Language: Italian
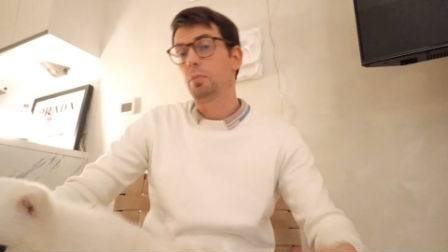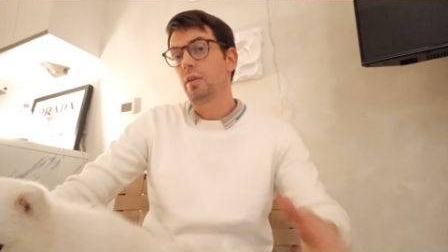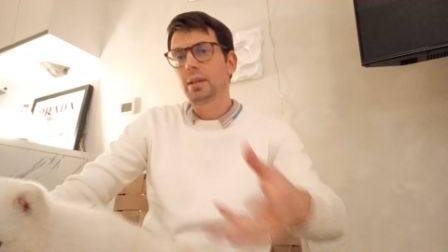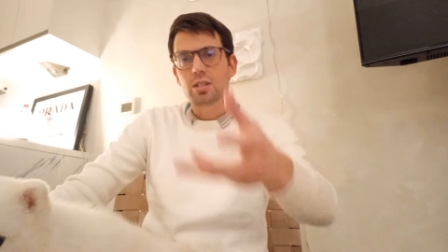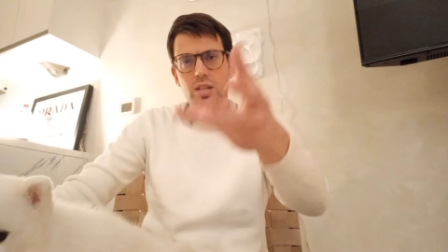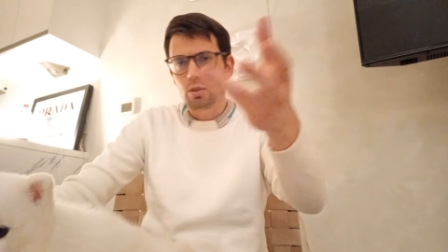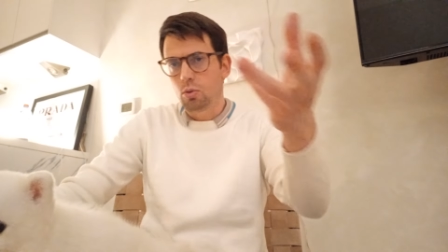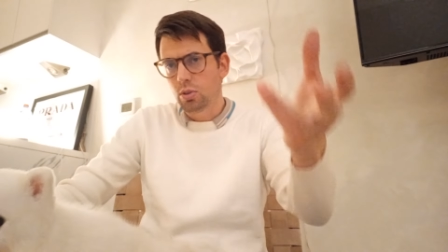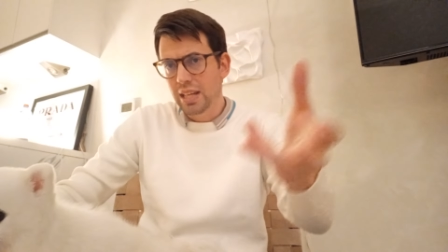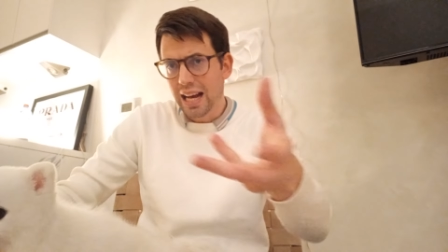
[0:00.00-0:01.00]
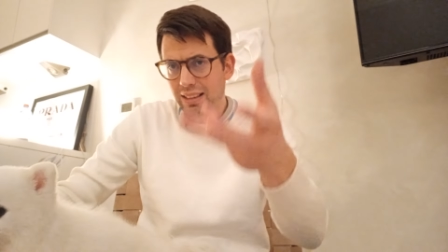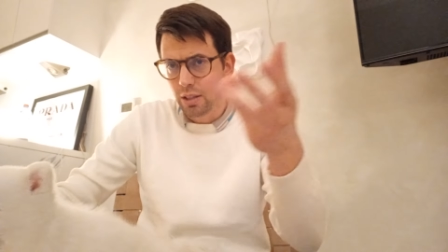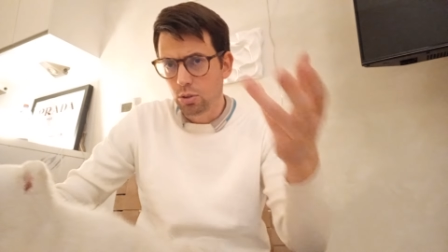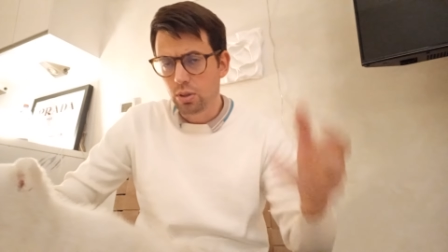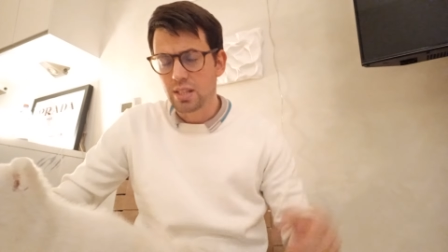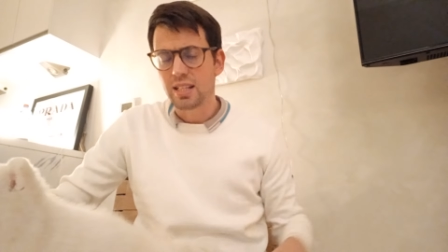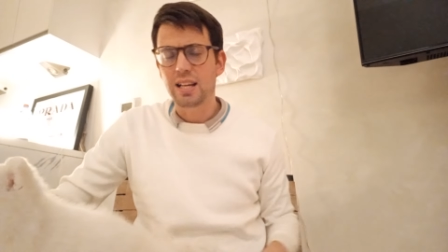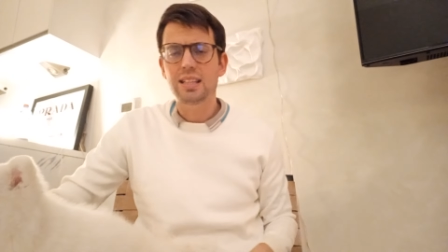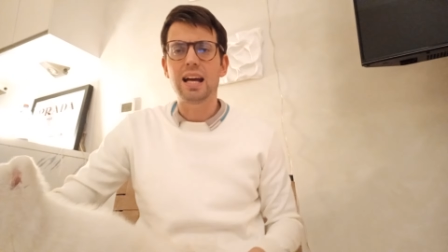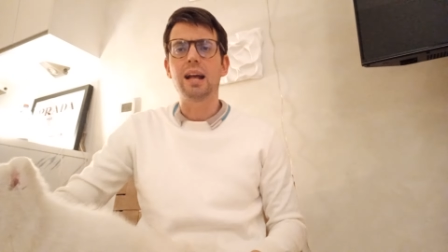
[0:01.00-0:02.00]
Poi ovviamente è stato quello di Gatti contro la
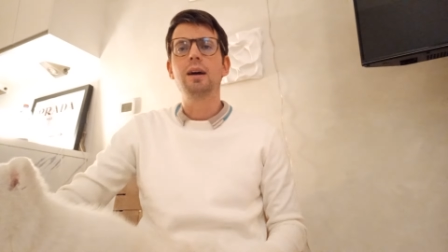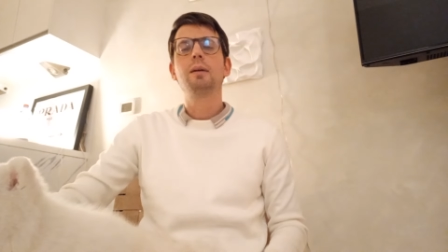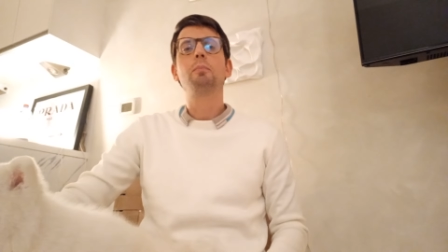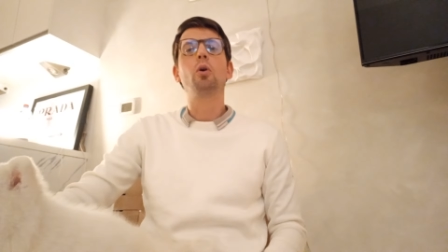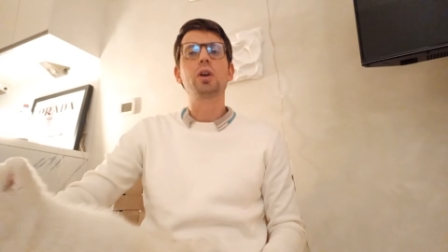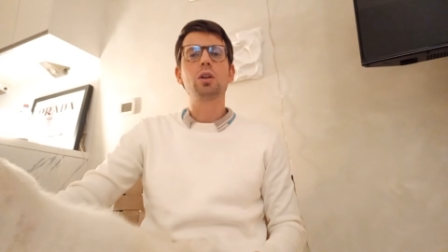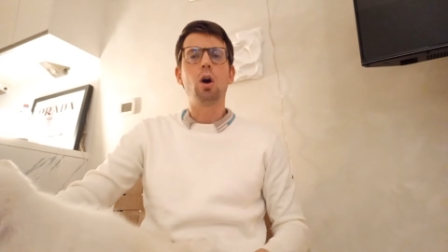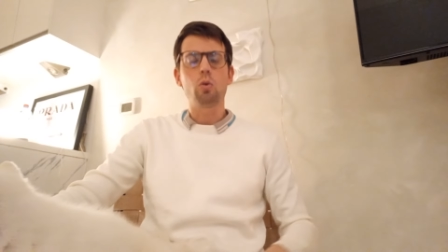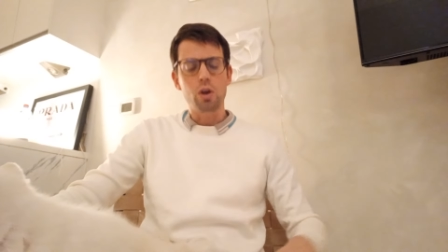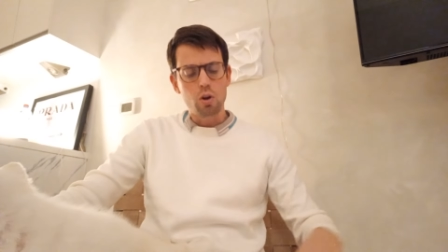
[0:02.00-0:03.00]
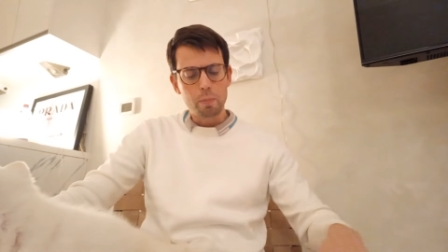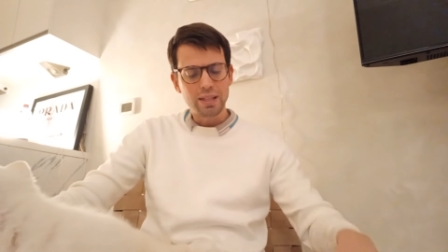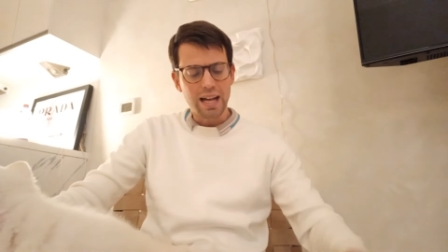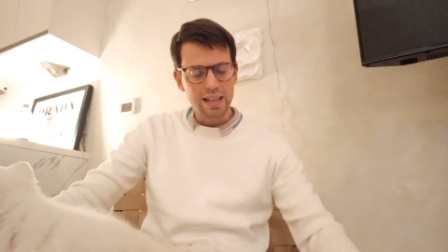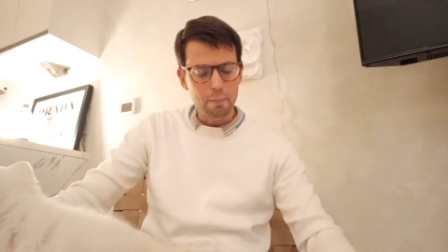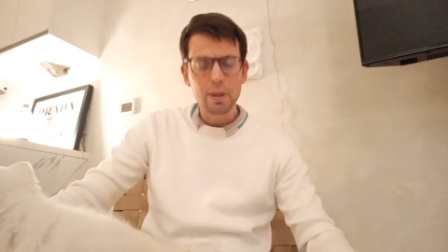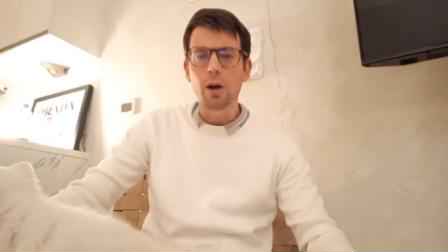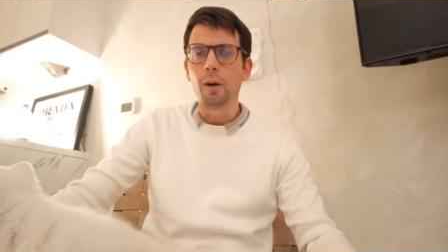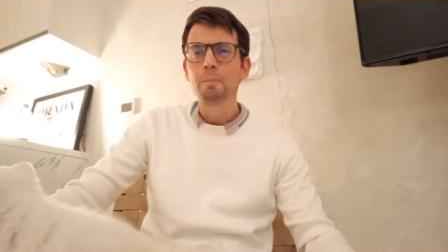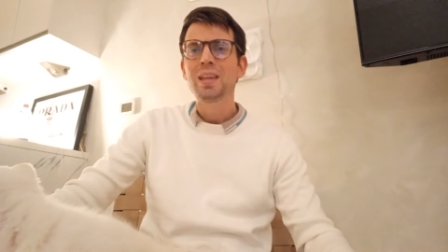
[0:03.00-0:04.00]
Salernitana, poi no in Coppa Italia,
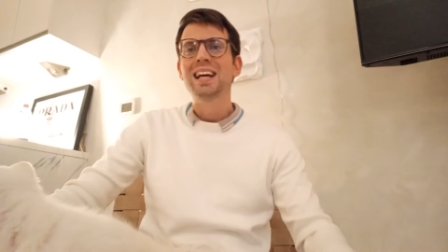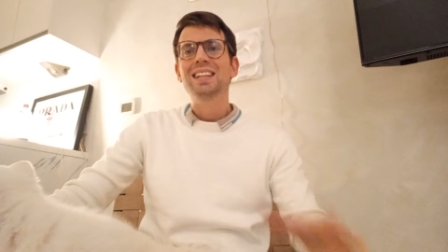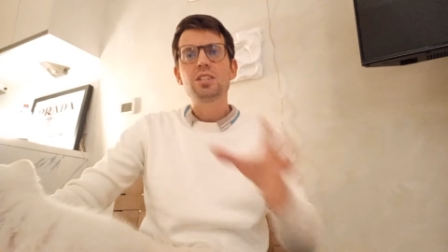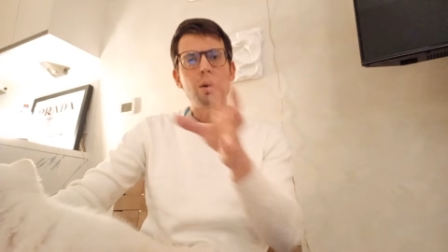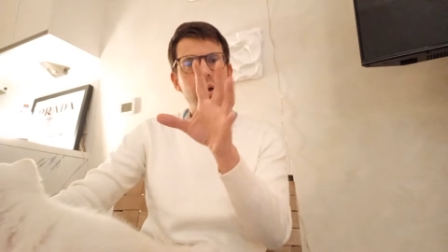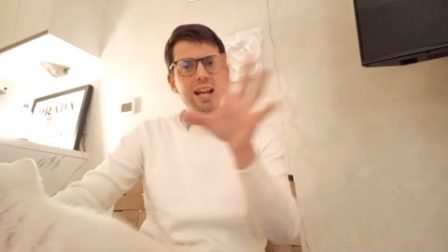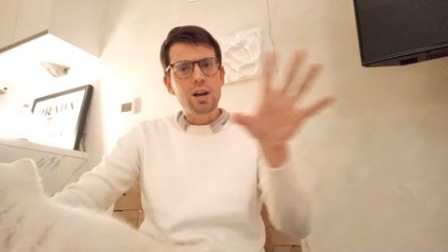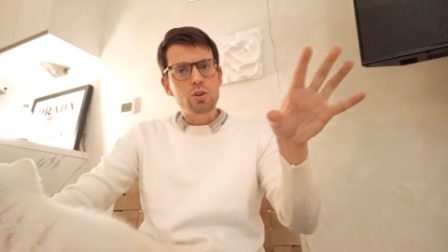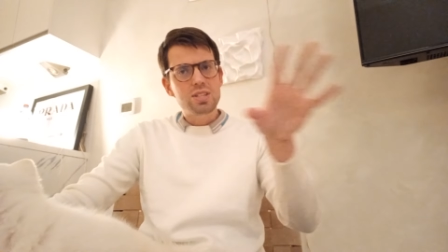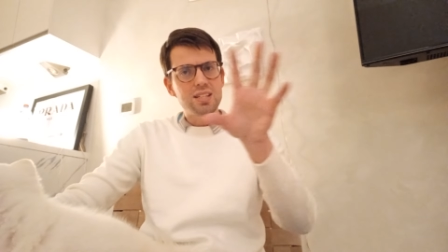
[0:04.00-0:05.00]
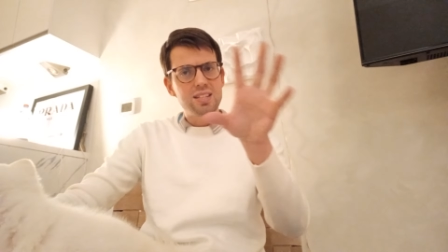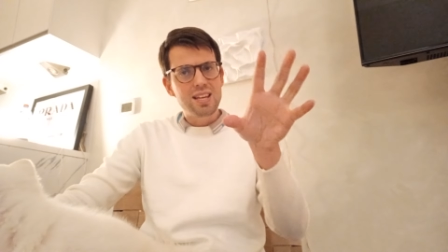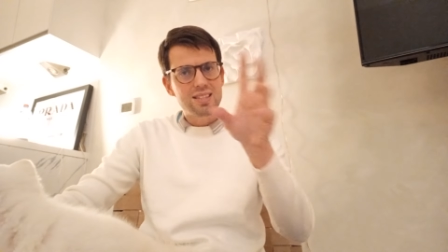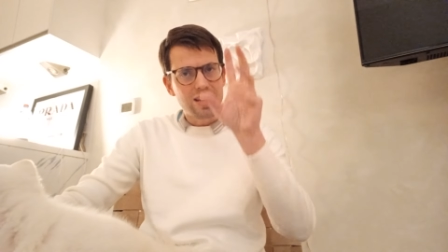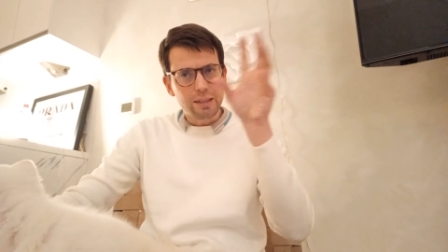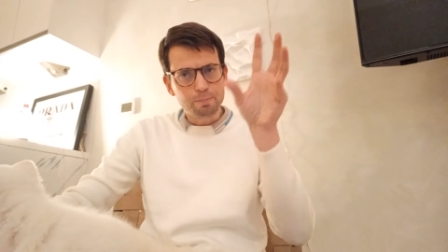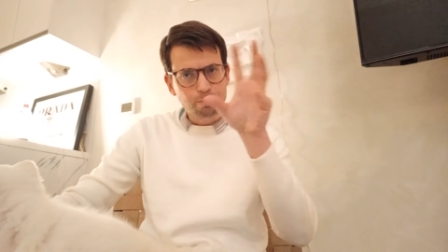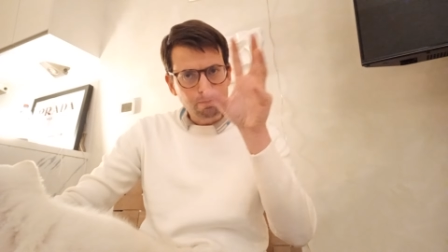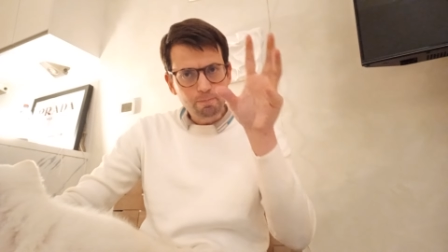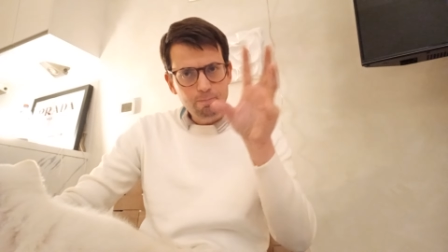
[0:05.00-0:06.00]
però diciamo che la corsia
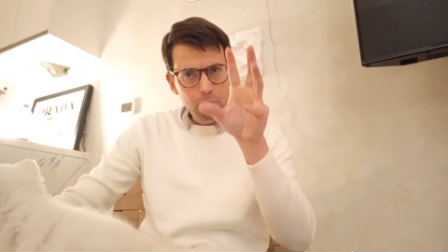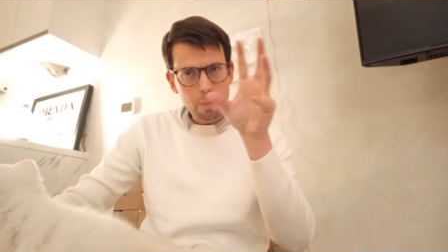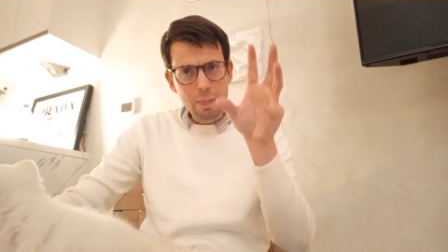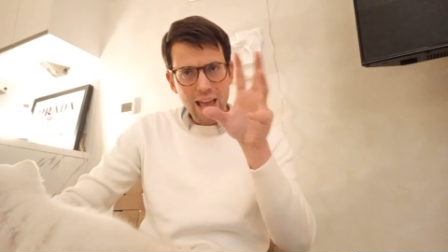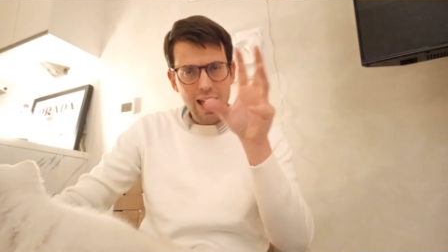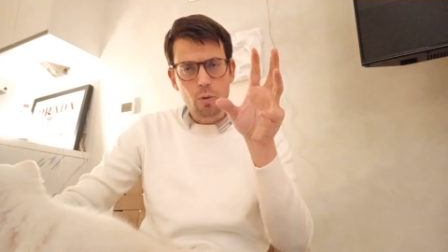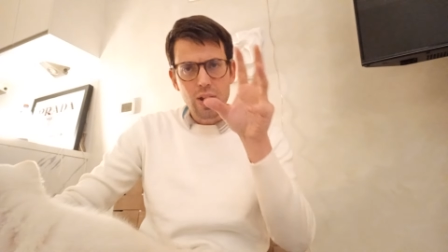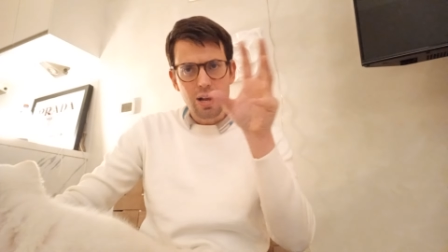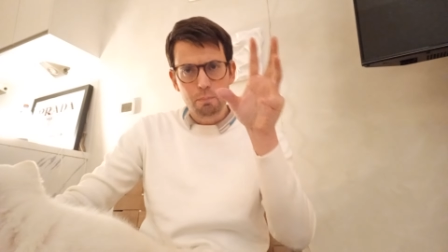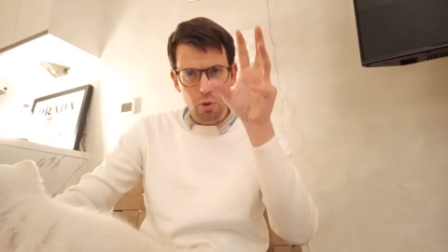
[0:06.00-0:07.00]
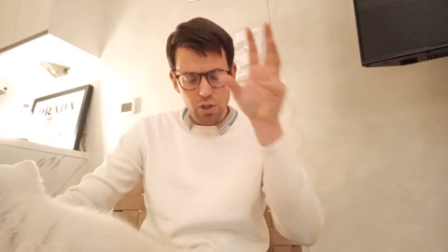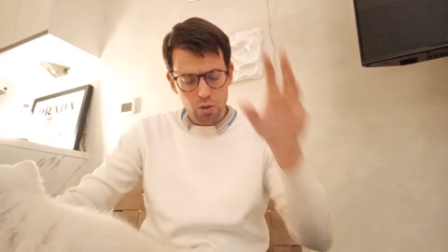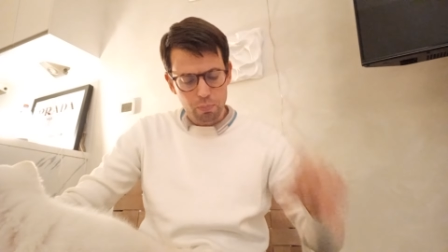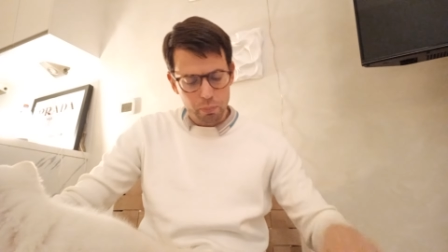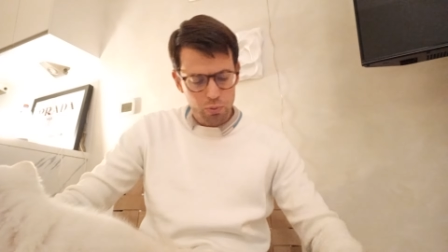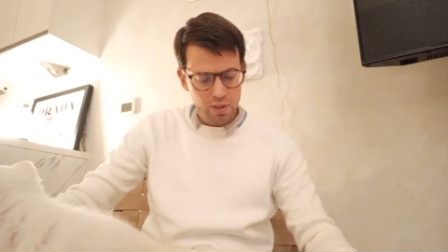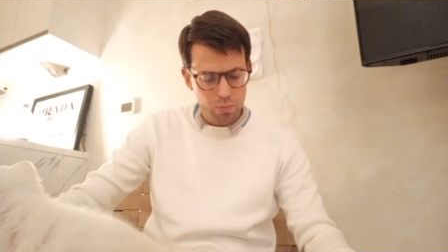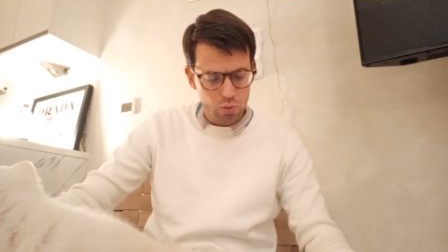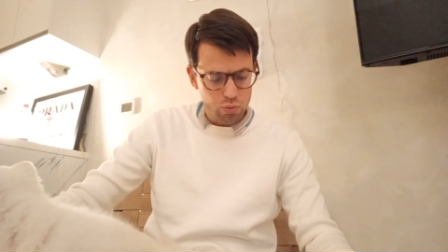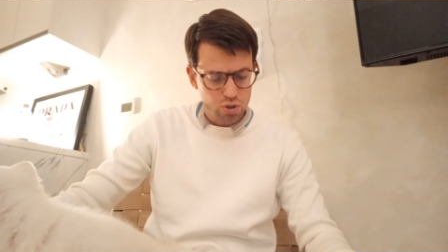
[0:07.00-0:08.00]
sinistra è quella un pochino un po' più
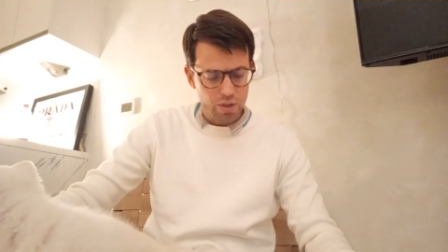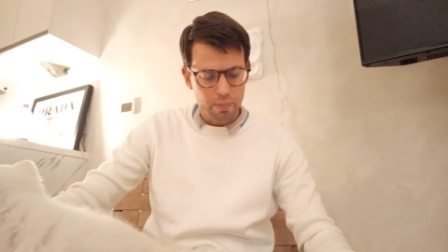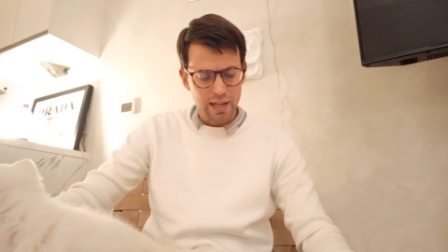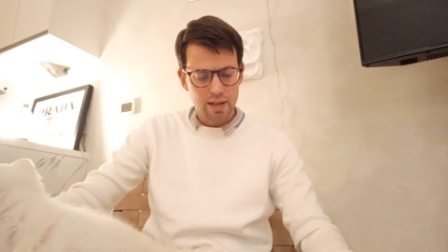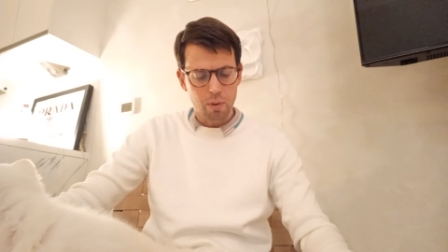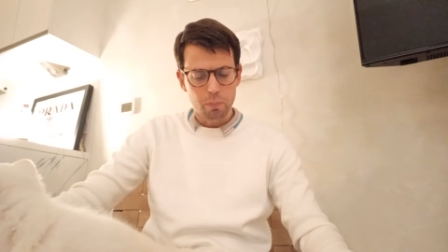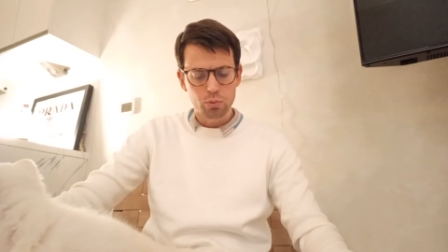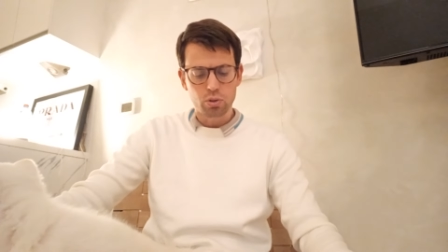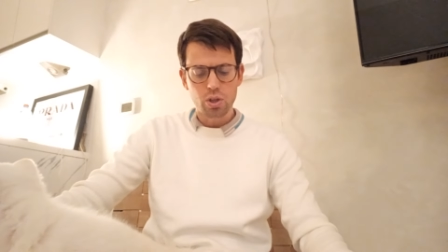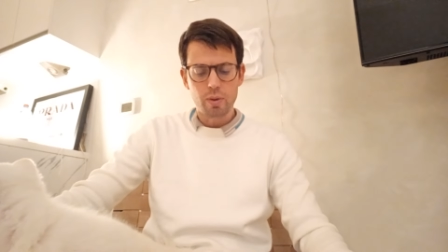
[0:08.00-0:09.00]
deboluccia. Parleremo appunto di